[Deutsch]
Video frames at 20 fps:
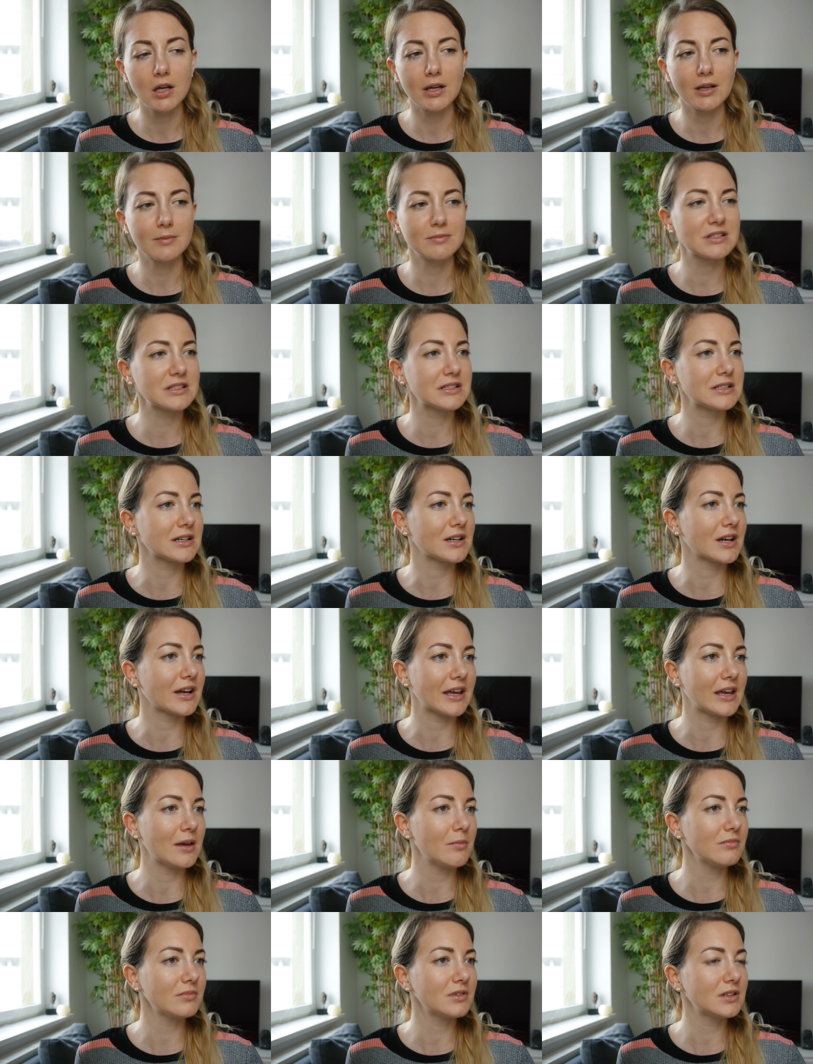Ähm, diese
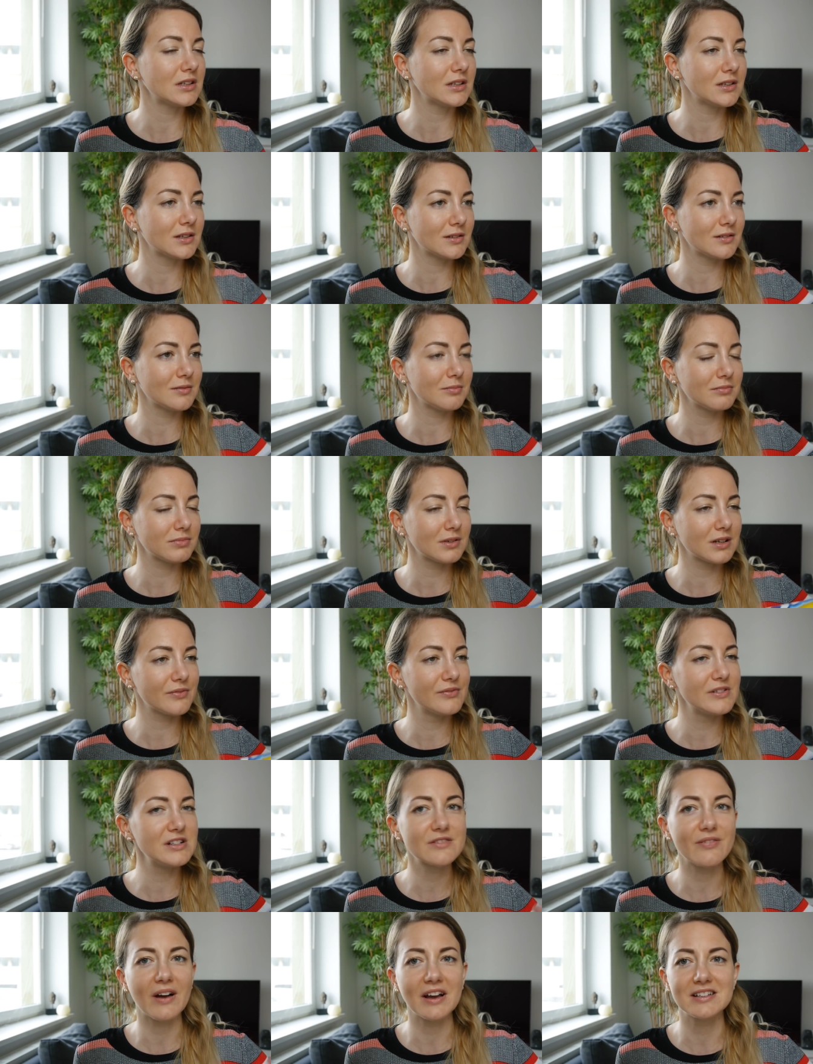Creme, die
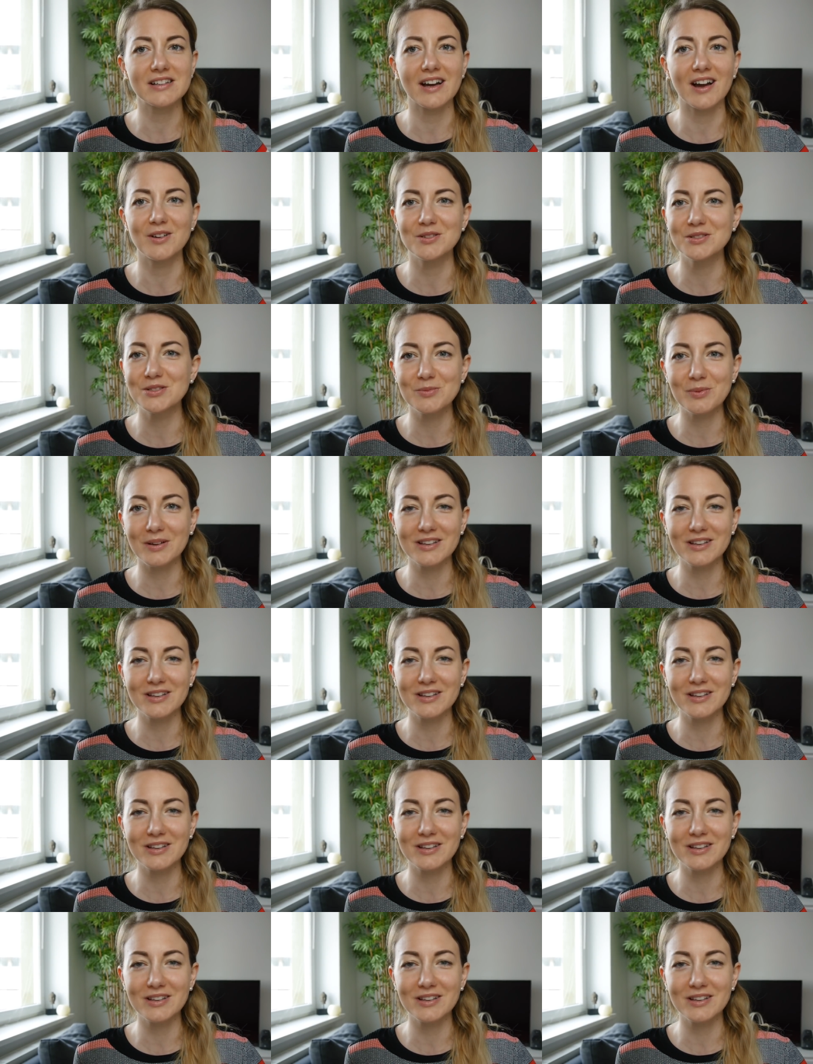quillt weiter raus.